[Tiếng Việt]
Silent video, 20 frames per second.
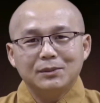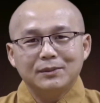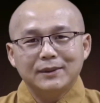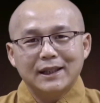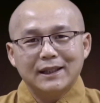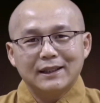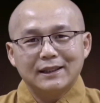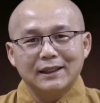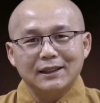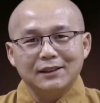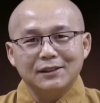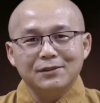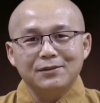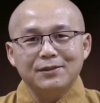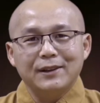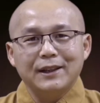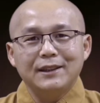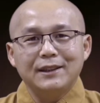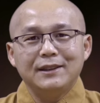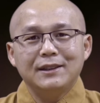chúng ta cần
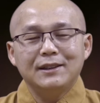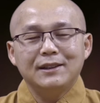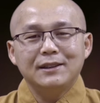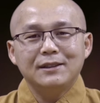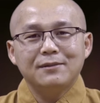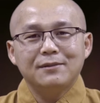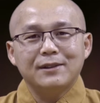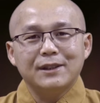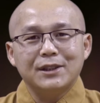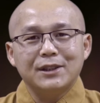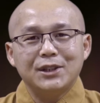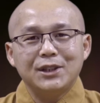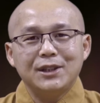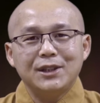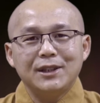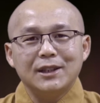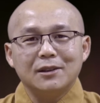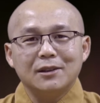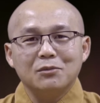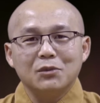phải nhớ và tri
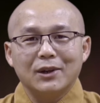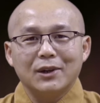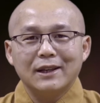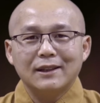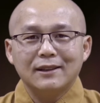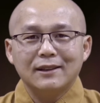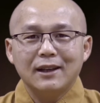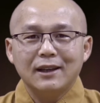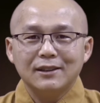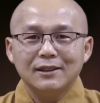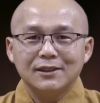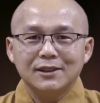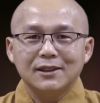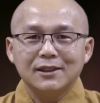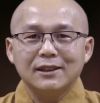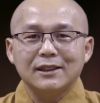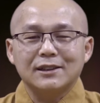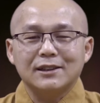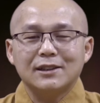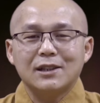nhận một cách hết
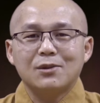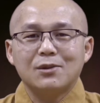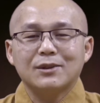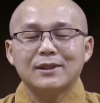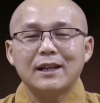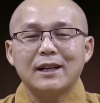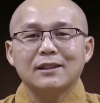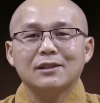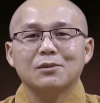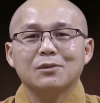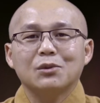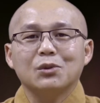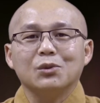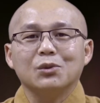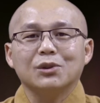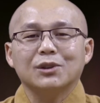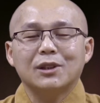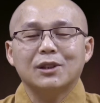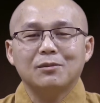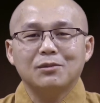sức là sâu sắc trong
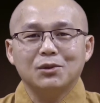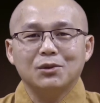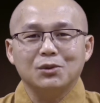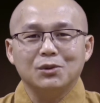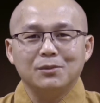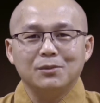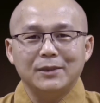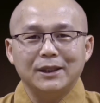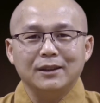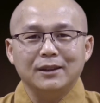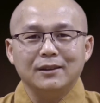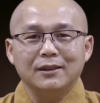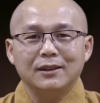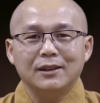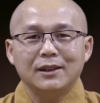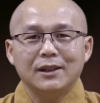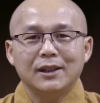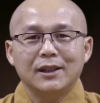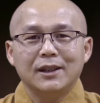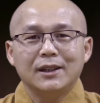cuộc sống của mình.
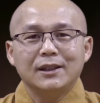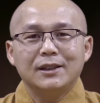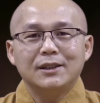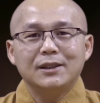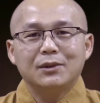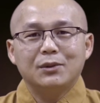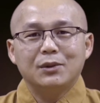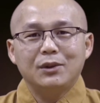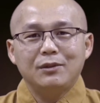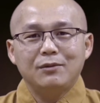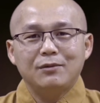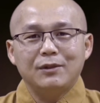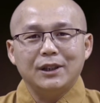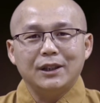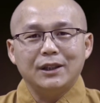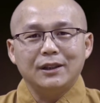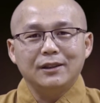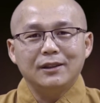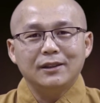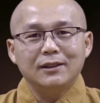Thưa quý
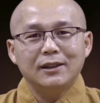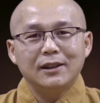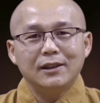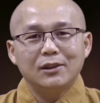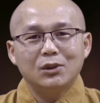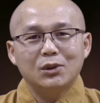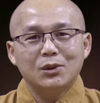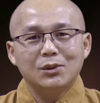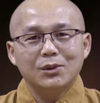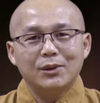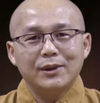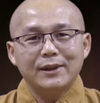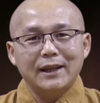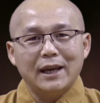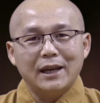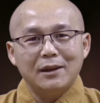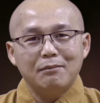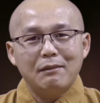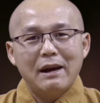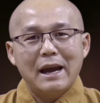vị, Đức Thế Tôn có
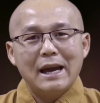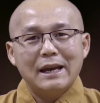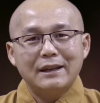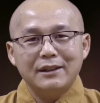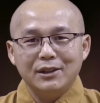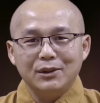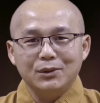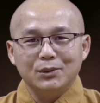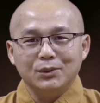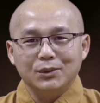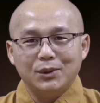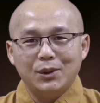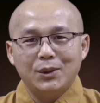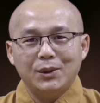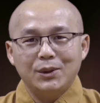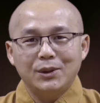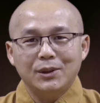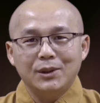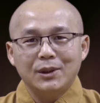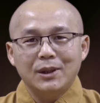dạy 3 điều
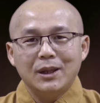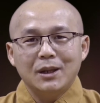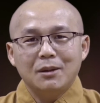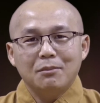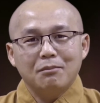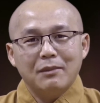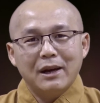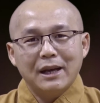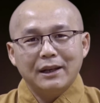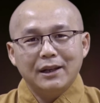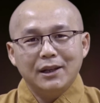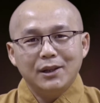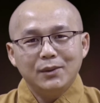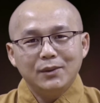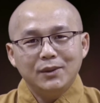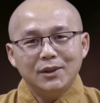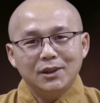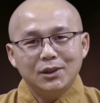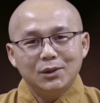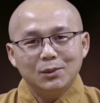thôi, mà
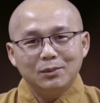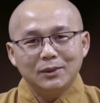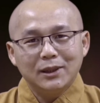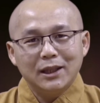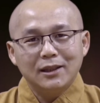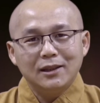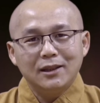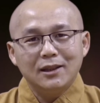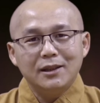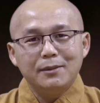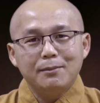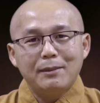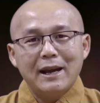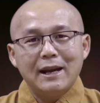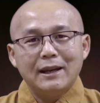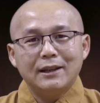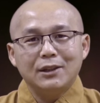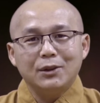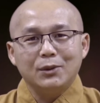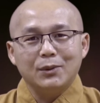nếu như chúng ta nhớ
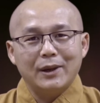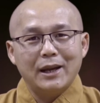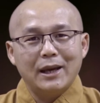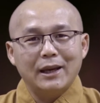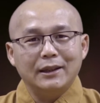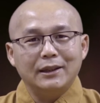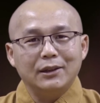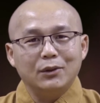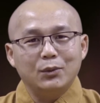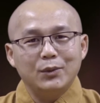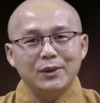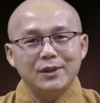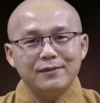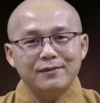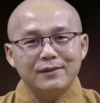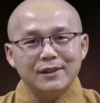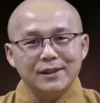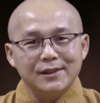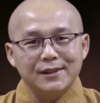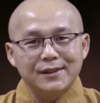3 điều này thì quý
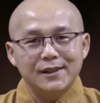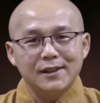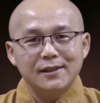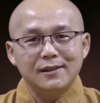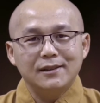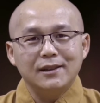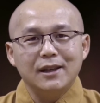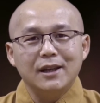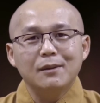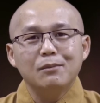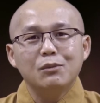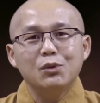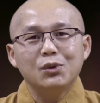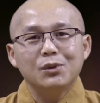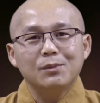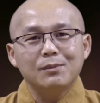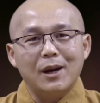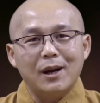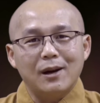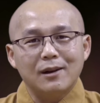vị rất dễ
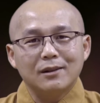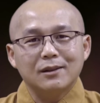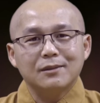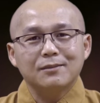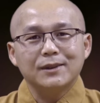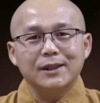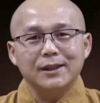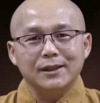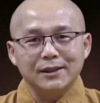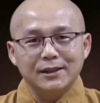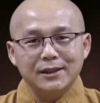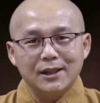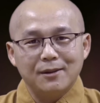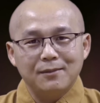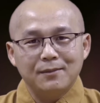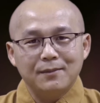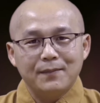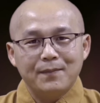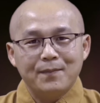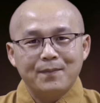buông bỏ trong đời
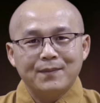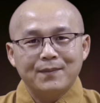sống.